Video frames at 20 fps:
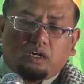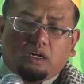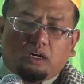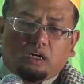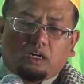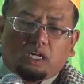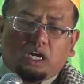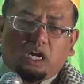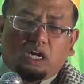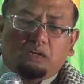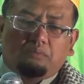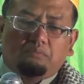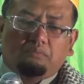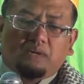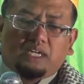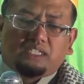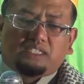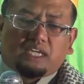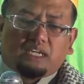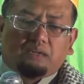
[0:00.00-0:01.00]
รห
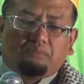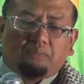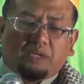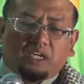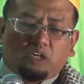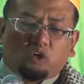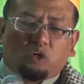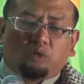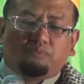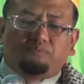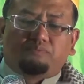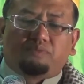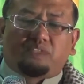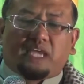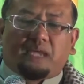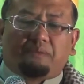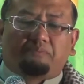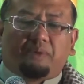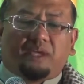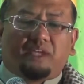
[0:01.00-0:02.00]
มะจันบิกุม
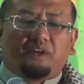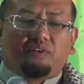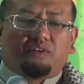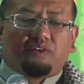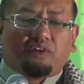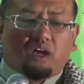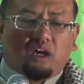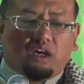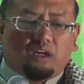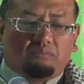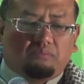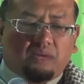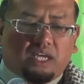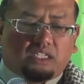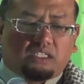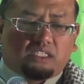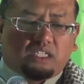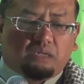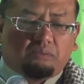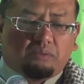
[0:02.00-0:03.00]
แต่เป็นรหมะ
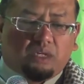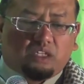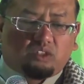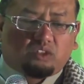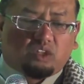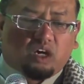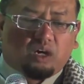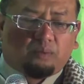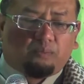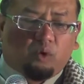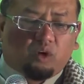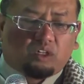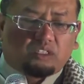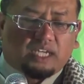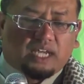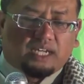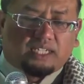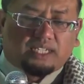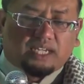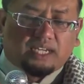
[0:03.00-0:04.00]
ที่มีต่อพวก
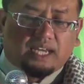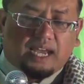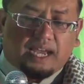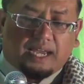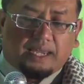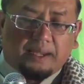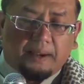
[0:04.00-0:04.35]
ท่านทั้งหลาย